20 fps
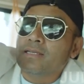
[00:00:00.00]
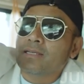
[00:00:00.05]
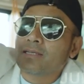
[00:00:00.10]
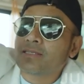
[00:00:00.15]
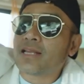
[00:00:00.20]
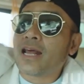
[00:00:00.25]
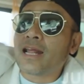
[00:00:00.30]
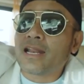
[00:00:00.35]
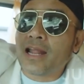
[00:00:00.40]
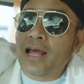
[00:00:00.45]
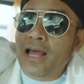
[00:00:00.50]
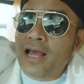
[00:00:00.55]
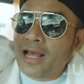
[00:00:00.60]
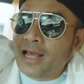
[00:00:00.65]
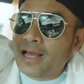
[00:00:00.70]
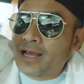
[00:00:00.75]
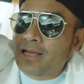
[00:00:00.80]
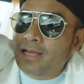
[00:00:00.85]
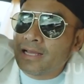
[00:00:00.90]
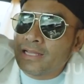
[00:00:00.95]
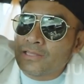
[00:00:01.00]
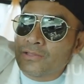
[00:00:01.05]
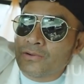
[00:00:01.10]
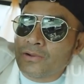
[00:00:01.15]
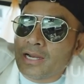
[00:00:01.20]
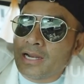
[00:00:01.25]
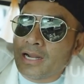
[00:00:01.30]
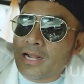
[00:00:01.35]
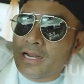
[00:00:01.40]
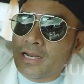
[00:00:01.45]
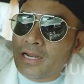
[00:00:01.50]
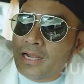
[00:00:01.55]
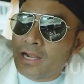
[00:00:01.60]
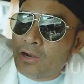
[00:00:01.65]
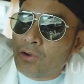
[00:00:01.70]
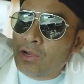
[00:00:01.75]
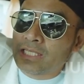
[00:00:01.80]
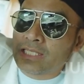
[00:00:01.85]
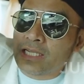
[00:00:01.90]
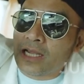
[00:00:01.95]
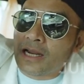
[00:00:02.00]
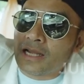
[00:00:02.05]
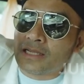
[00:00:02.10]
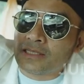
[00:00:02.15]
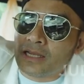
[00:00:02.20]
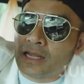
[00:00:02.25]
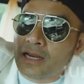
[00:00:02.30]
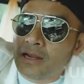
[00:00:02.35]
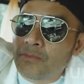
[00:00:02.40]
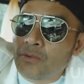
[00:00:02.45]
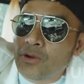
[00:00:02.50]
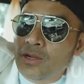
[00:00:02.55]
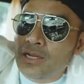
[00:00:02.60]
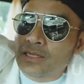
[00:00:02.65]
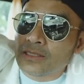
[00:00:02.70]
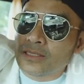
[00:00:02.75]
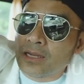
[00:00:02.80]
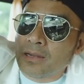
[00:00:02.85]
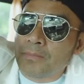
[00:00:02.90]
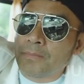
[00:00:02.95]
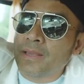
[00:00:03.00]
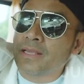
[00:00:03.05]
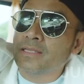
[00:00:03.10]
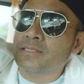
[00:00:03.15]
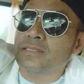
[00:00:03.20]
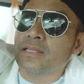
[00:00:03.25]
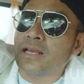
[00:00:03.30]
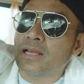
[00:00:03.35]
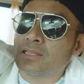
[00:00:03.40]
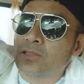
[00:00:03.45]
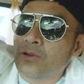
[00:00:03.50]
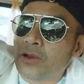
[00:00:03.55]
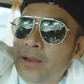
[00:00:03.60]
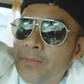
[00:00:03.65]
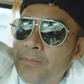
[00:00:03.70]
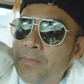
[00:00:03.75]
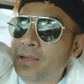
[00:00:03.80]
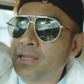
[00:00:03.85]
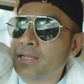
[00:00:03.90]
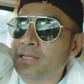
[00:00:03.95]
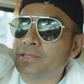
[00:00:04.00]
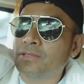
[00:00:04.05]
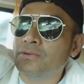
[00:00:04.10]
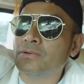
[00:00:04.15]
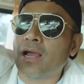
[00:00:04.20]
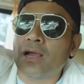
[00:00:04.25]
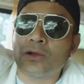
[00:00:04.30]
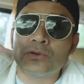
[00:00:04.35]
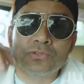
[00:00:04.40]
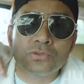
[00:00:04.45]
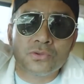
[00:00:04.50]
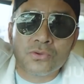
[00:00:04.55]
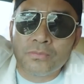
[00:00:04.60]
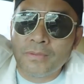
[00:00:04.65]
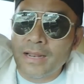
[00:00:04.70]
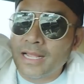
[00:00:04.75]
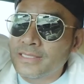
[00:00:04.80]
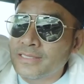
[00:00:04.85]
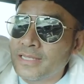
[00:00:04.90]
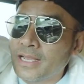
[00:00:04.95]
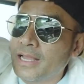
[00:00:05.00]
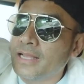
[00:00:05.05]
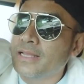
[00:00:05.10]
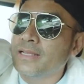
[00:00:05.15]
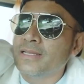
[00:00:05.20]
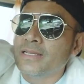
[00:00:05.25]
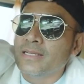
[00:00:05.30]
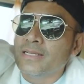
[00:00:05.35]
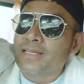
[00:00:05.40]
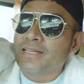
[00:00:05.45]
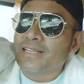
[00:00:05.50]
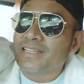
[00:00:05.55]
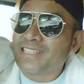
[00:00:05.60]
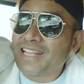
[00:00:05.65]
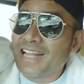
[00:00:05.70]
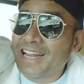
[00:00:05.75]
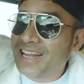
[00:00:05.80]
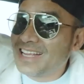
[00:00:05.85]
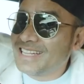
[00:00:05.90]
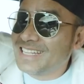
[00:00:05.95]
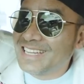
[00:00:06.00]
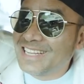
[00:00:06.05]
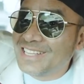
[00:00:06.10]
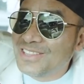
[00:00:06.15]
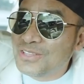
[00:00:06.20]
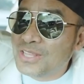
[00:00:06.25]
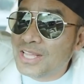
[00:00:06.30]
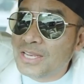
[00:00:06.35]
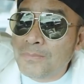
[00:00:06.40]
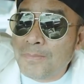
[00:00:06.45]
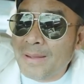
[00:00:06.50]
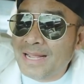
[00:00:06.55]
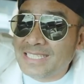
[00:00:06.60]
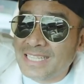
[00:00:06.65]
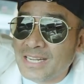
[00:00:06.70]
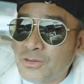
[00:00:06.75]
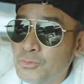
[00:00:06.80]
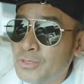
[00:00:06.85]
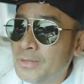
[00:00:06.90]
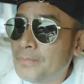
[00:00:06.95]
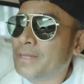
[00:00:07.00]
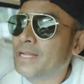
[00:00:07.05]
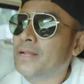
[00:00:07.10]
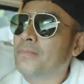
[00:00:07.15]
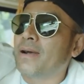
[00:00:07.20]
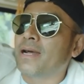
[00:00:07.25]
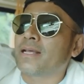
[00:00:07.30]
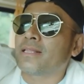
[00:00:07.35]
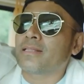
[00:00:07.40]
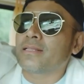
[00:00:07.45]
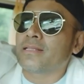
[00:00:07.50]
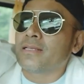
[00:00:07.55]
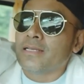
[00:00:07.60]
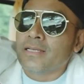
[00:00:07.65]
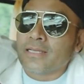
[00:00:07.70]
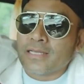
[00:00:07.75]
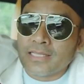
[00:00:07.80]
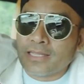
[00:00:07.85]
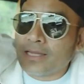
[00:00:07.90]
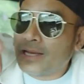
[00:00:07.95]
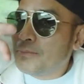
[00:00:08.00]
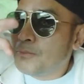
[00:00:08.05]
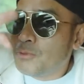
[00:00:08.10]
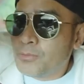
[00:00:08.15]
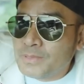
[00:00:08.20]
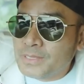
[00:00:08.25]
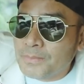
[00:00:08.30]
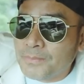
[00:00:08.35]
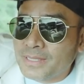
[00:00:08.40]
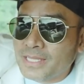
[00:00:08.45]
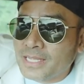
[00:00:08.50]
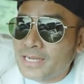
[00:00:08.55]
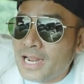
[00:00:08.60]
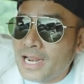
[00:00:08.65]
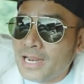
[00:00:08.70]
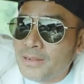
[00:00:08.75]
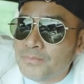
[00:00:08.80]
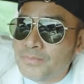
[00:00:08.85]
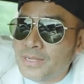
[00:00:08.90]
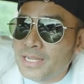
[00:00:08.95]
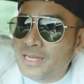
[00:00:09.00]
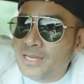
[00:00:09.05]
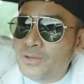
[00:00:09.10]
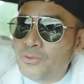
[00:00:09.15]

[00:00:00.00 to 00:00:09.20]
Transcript: ke sana atau kadang-kadang kalau acara-acara mau ada acara pesta atau apa gitu aku suruh belanja ke sana jadi itu tadi pasar udah beda banget kita belum sempat ke dalam dari